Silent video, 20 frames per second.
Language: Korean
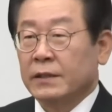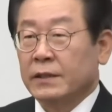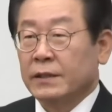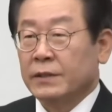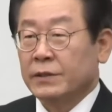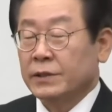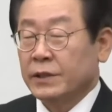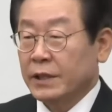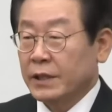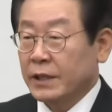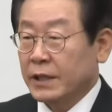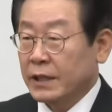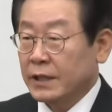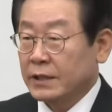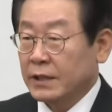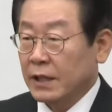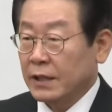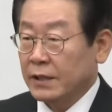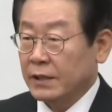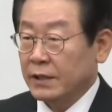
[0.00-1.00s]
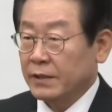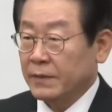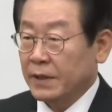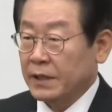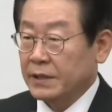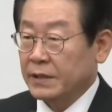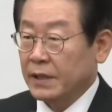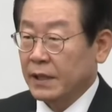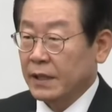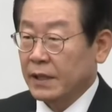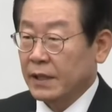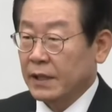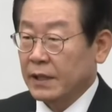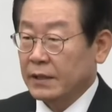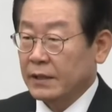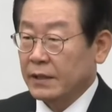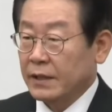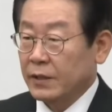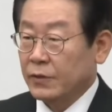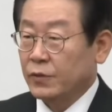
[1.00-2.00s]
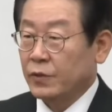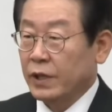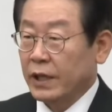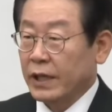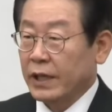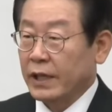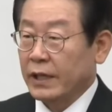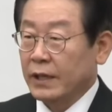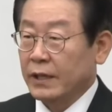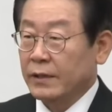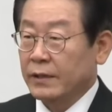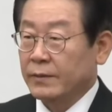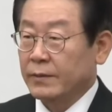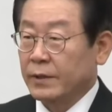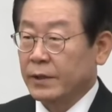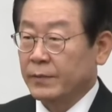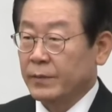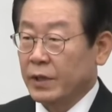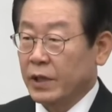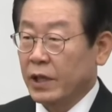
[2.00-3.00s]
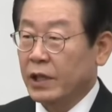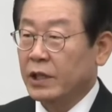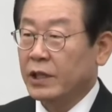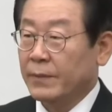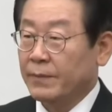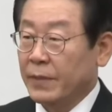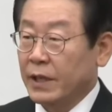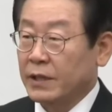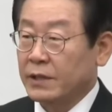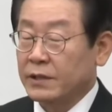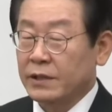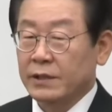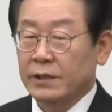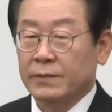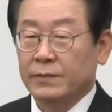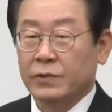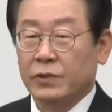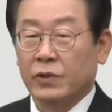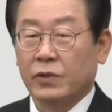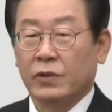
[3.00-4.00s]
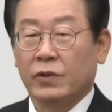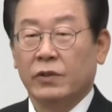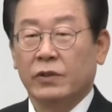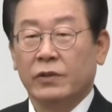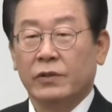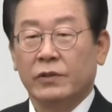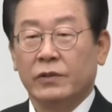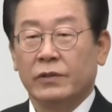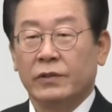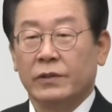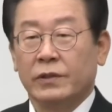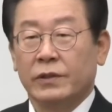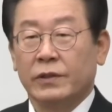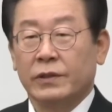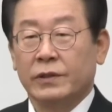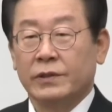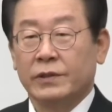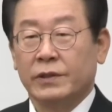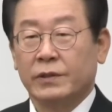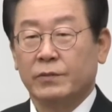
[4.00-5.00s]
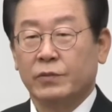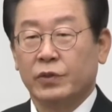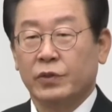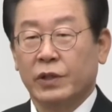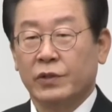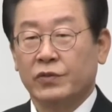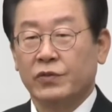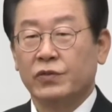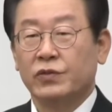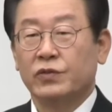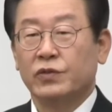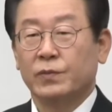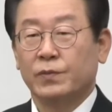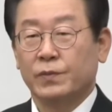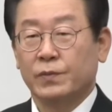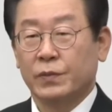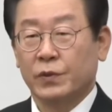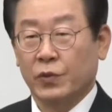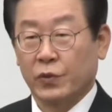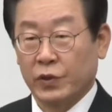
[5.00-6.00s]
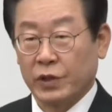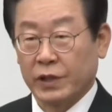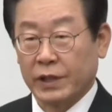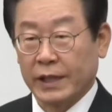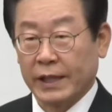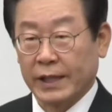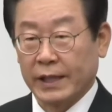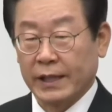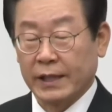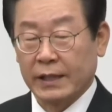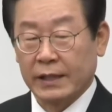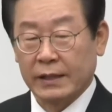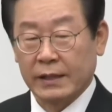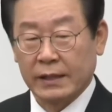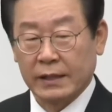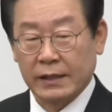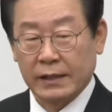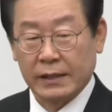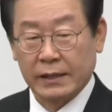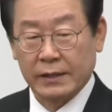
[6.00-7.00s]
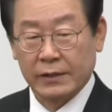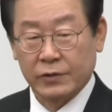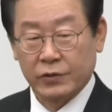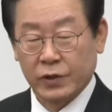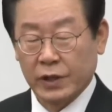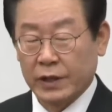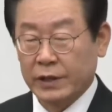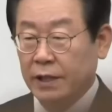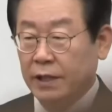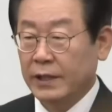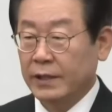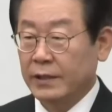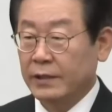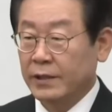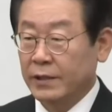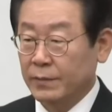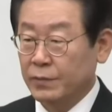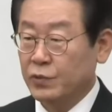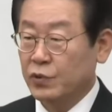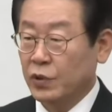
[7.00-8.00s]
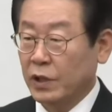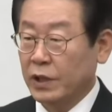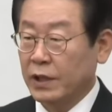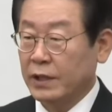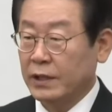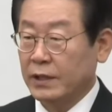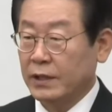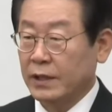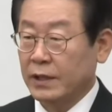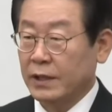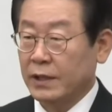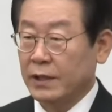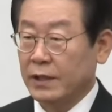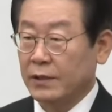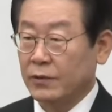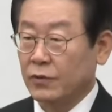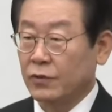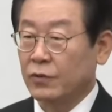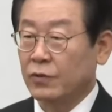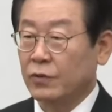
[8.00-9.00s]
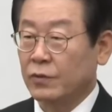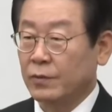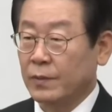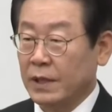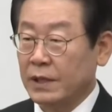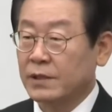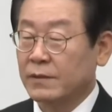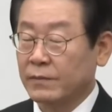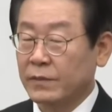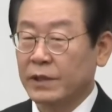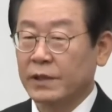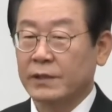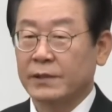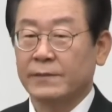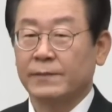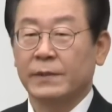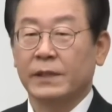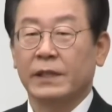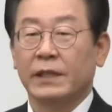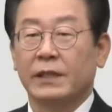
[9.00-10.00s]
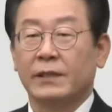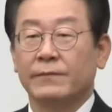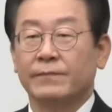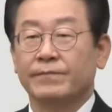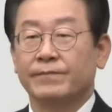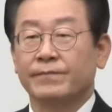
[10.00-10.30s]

어, 저희가 이 사건이 발생한 이후에 명확한 방침으로 정부의 수습 노력에 최대한 협조하겠다고 말씀드렸습니다.